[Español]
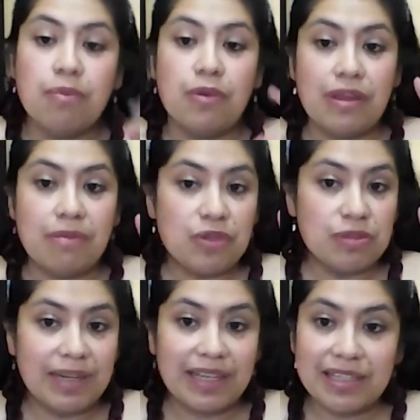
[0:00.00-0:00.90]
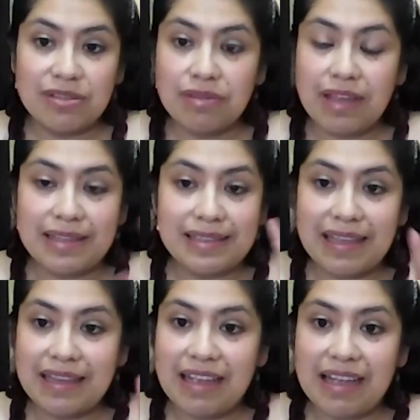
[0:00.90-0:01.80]
podemos ver que es una
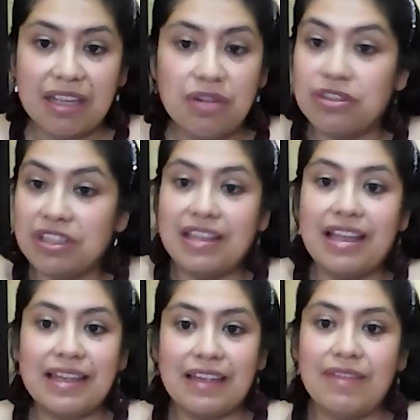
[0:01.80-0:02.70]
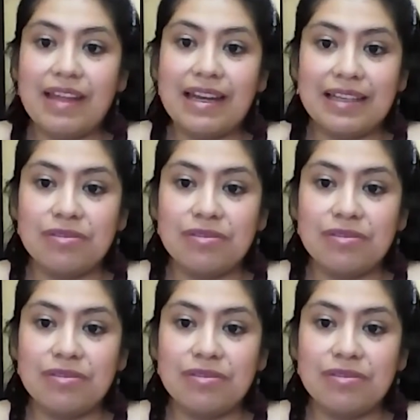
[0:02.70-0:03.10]
escena que no tiene nada que ver, que